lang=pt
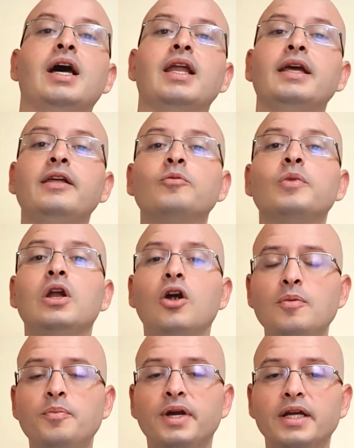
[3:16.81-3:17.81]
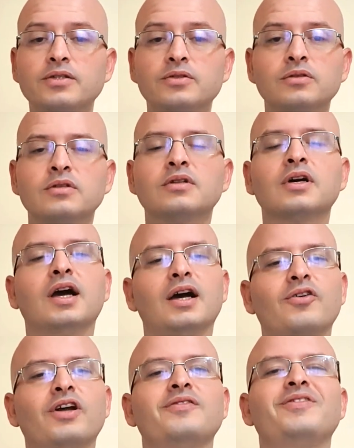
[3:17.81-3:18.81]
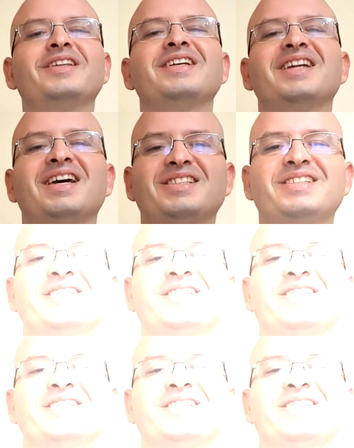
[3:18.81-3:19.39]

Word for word: além do melhor preço, agora frete grátis.